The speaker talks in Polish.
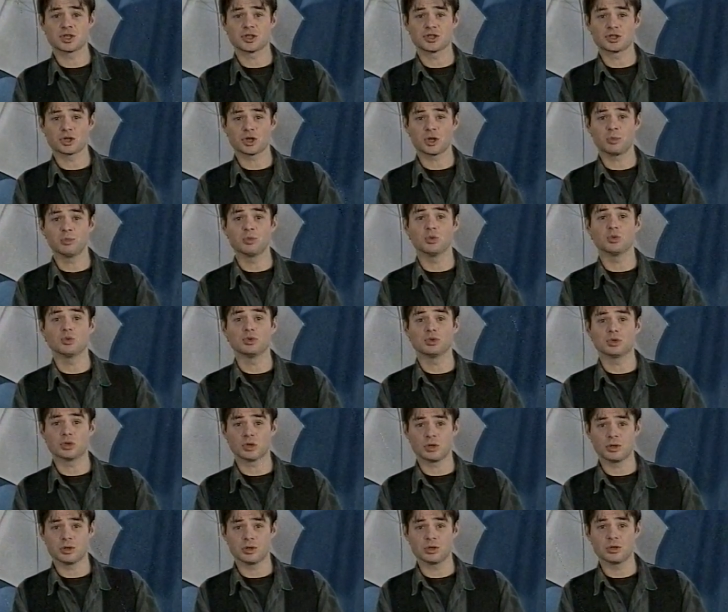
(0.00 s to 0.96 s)
że zrobił
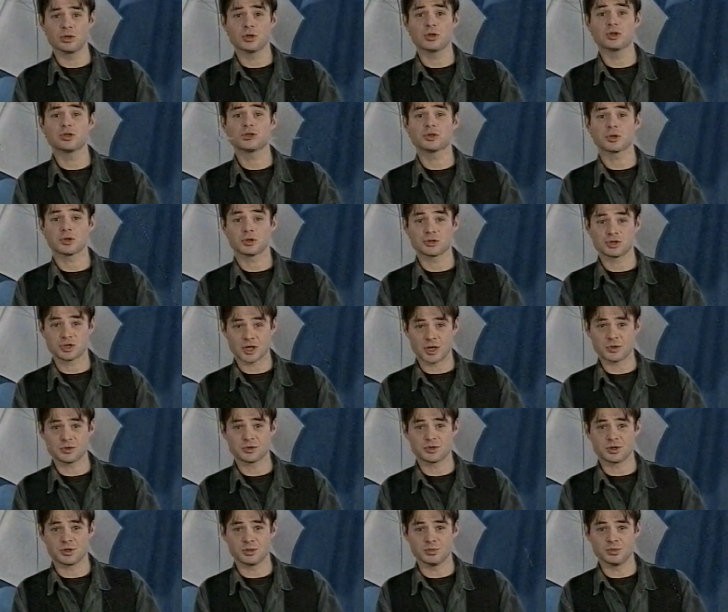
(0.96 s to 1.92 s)
to, co
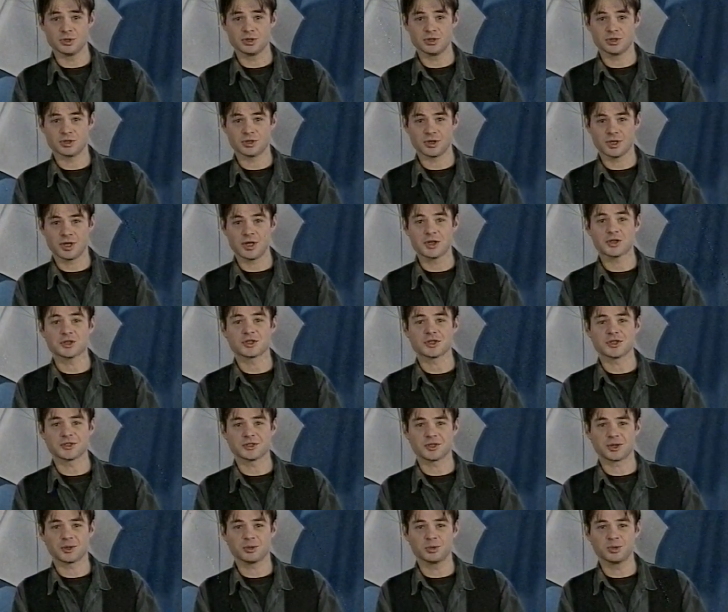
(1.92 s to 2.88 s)
chciał zrobić,
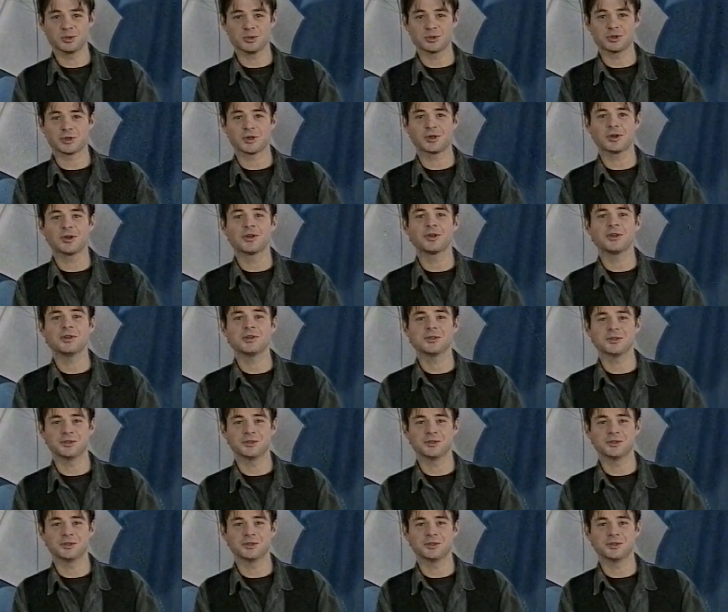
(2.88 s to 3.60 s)
że zrobił to